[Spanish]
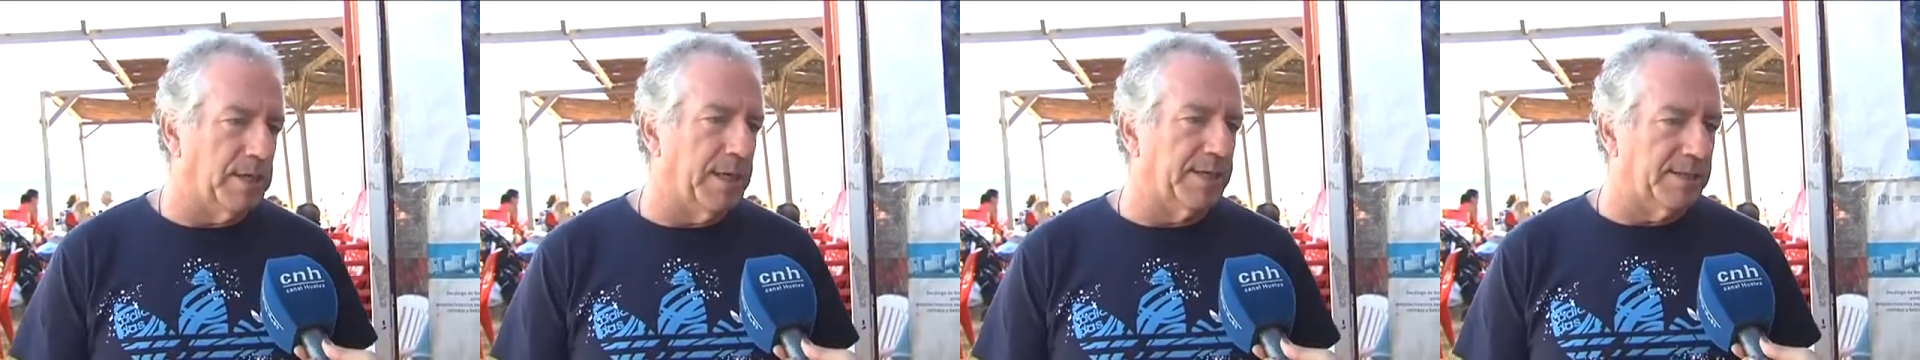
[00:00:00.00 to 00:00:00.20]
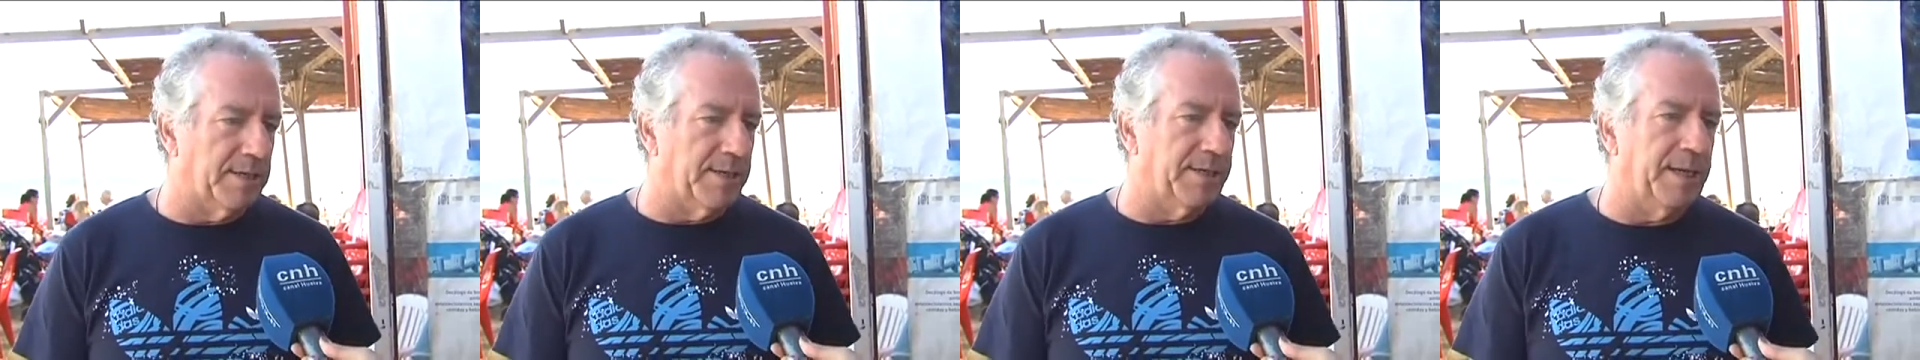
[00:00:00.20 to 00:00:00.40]
es
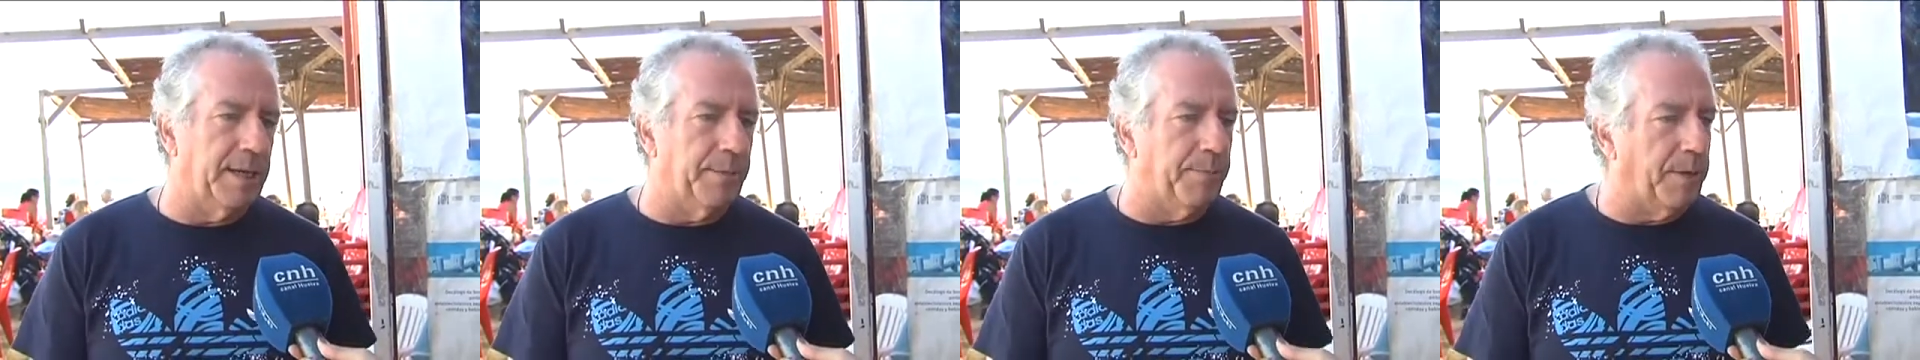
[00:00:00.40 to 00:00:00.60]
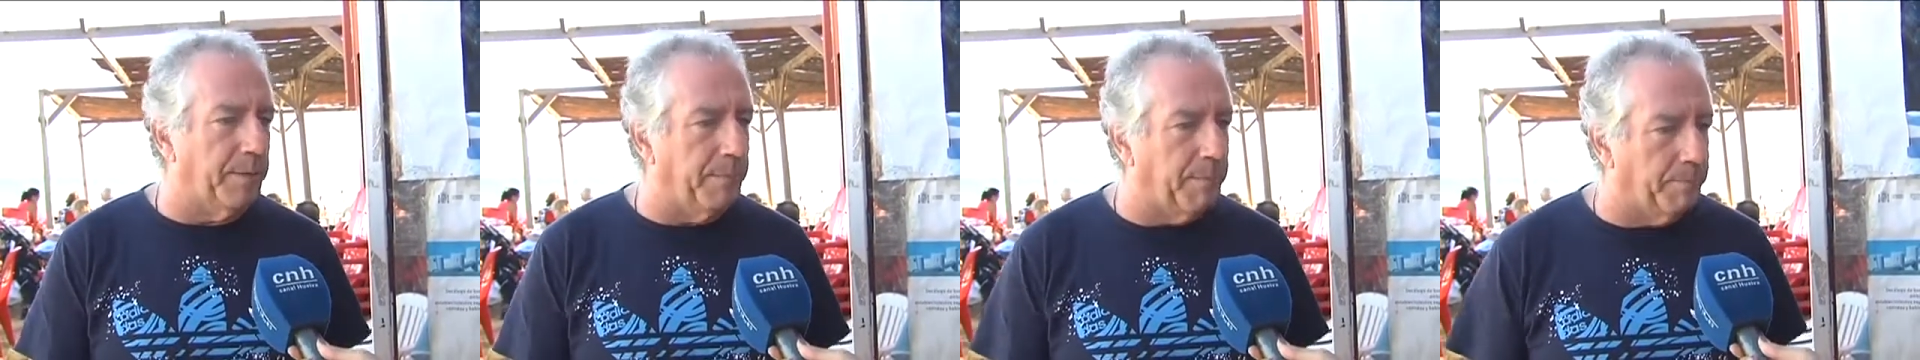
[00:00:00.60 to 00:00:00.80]
la
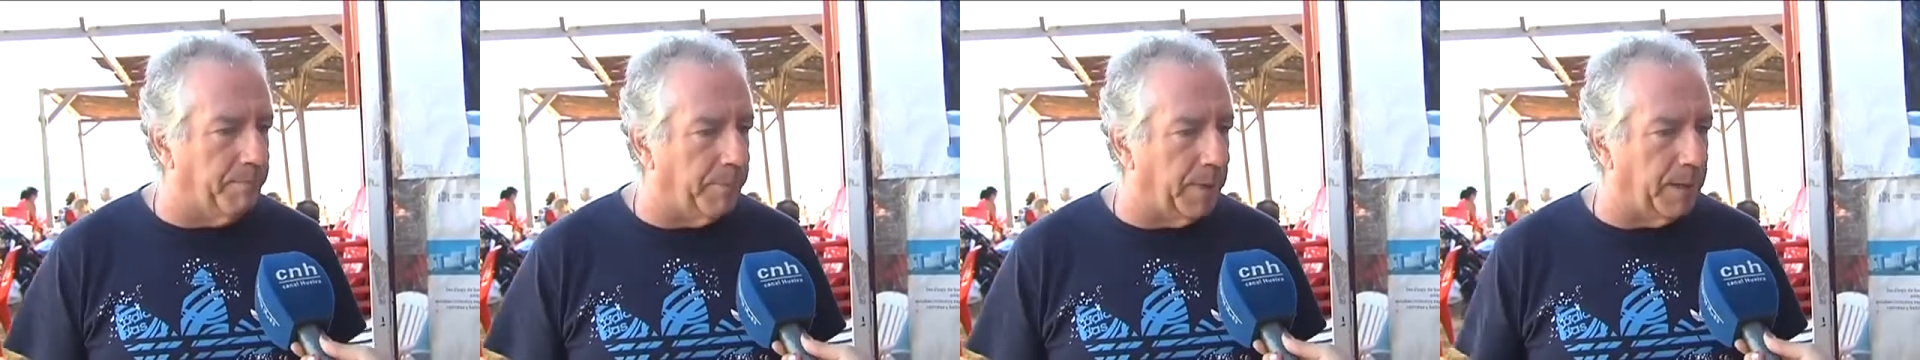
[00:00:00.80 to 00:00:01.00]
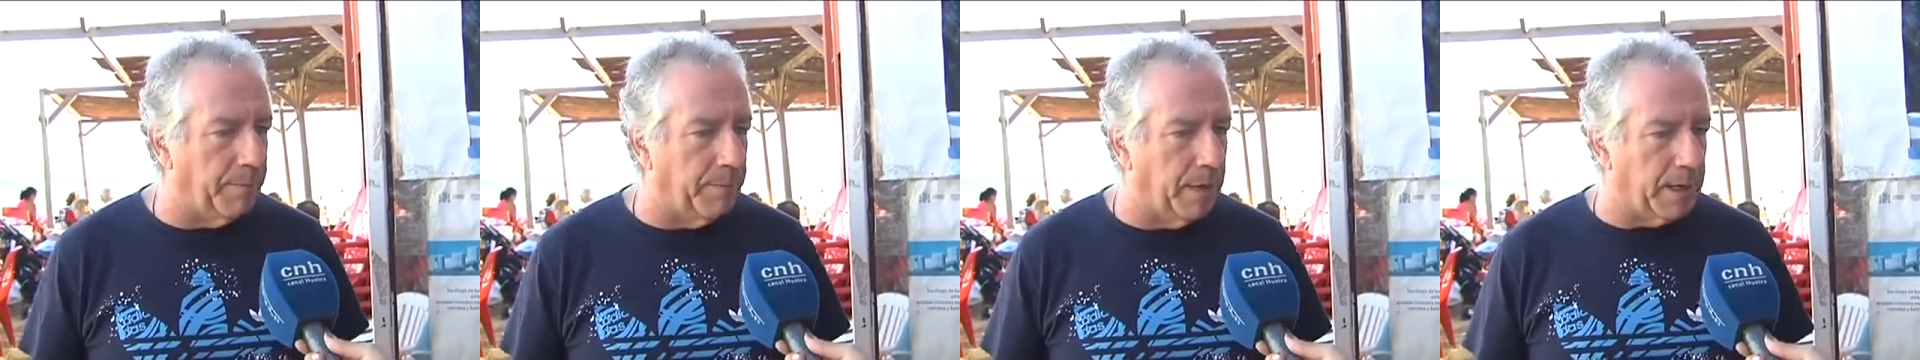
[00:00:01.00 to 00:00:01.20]
sardina
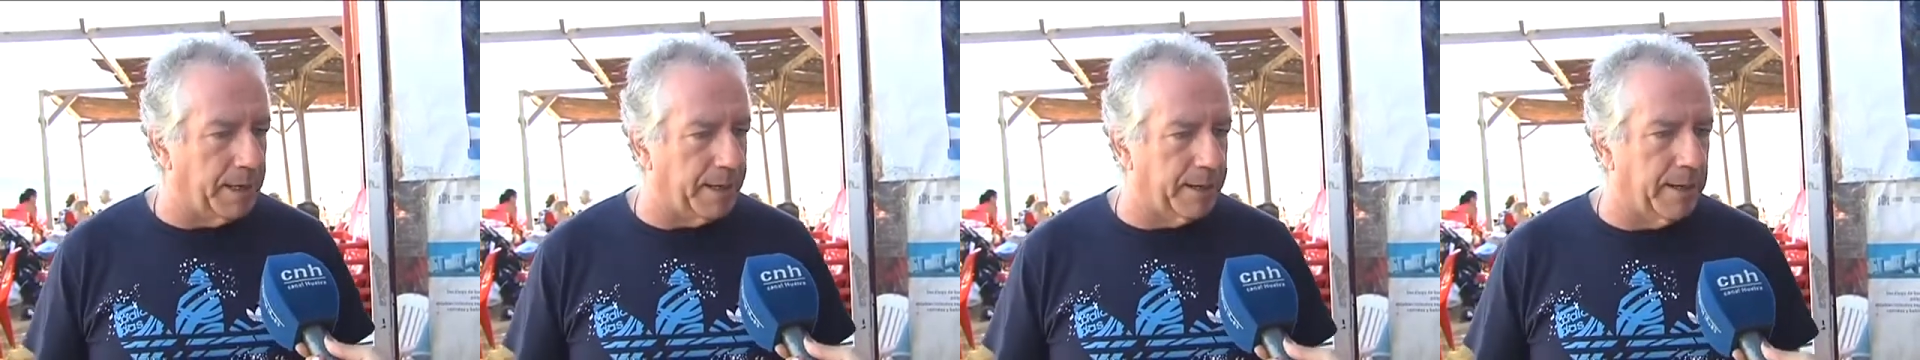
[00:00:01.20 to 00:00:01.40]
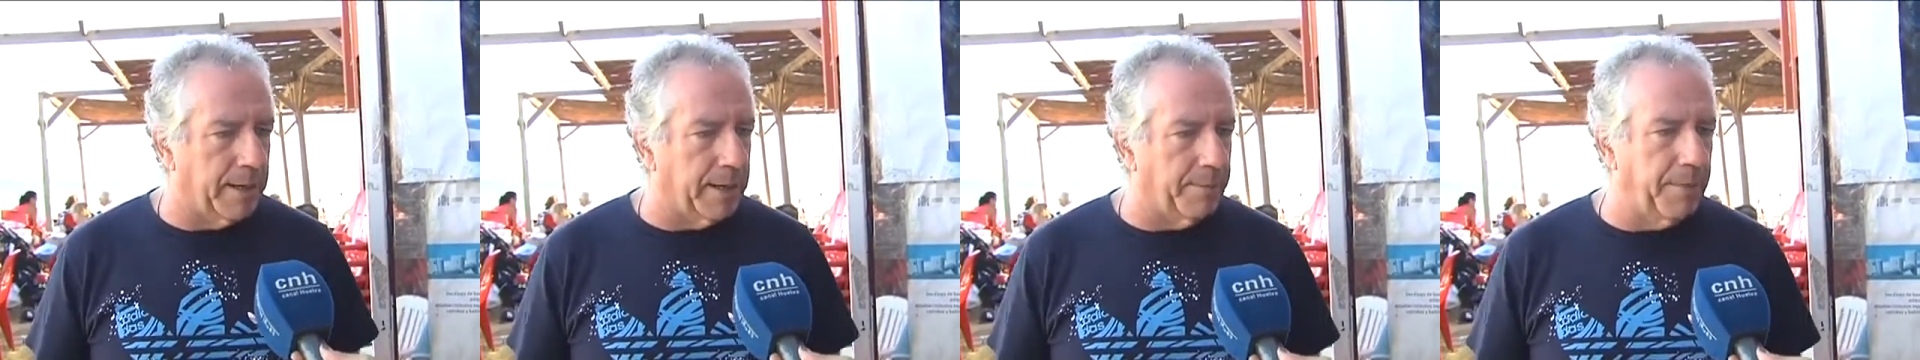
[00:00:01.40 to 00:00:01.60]
para
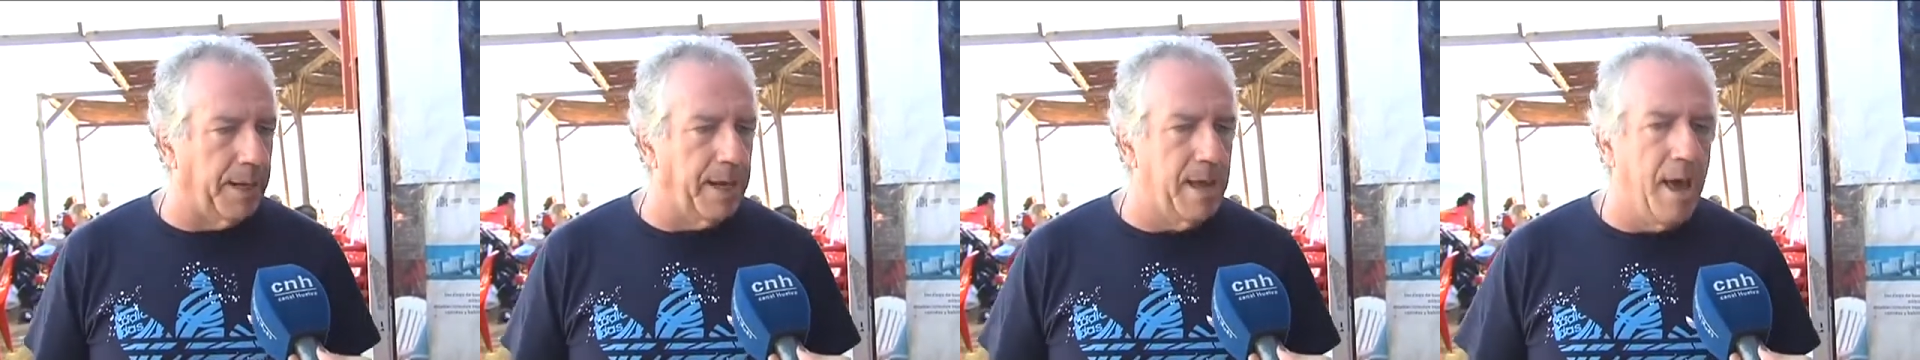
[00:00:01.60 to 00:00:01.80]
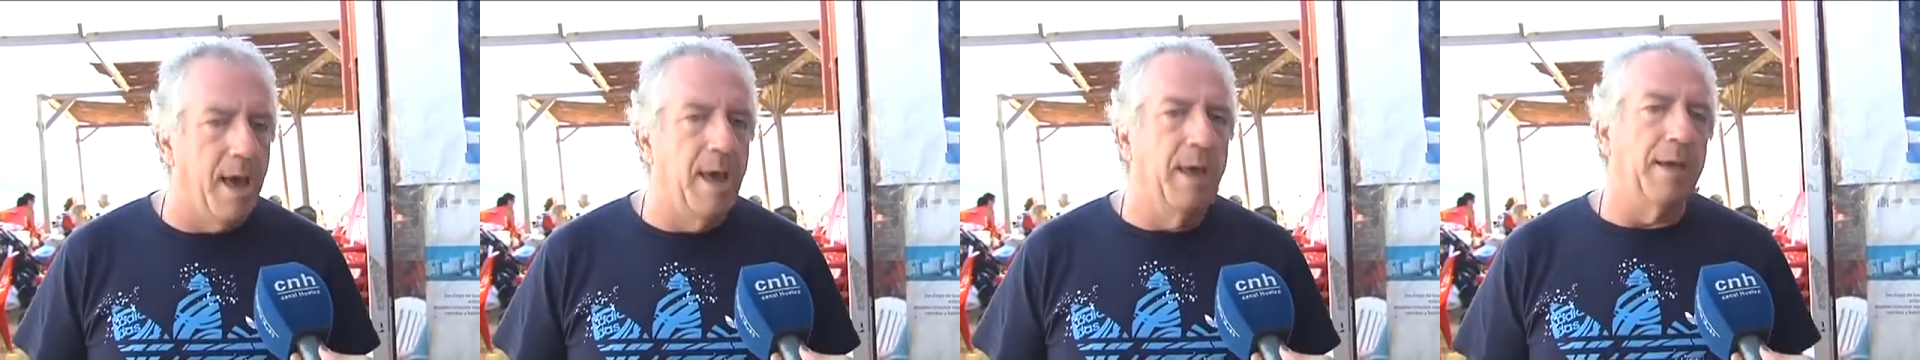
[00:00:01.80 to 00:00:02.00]
bajar a la
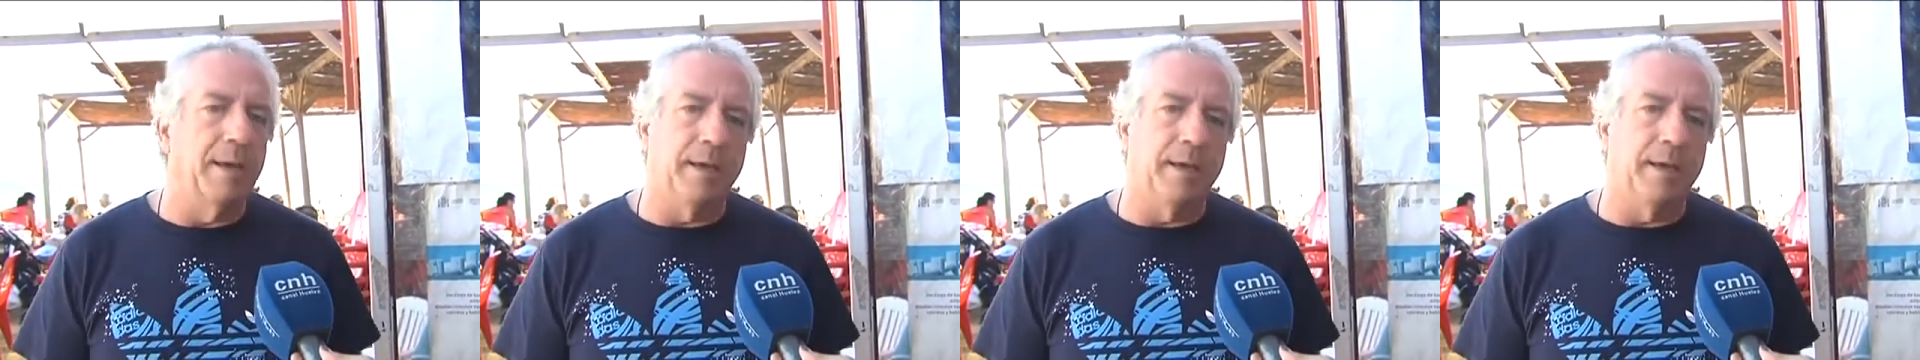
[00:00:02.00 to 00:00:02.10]
playa,